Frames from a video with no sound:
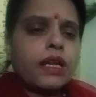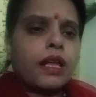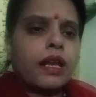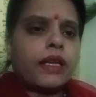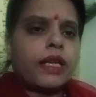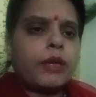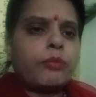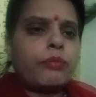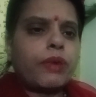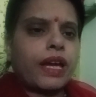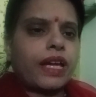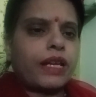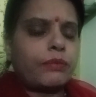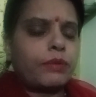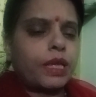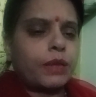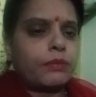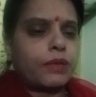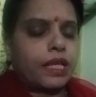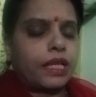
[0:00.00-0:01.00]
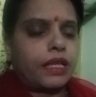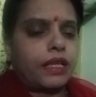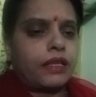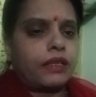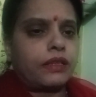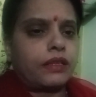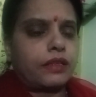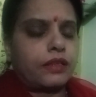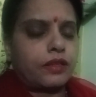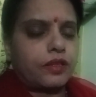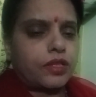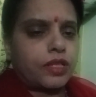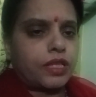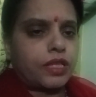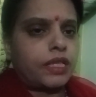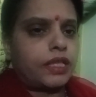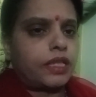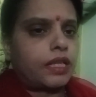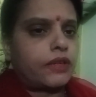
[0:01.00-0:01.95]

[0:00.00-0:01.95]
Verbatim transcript: हालांकि पैर भी हमारे शरीर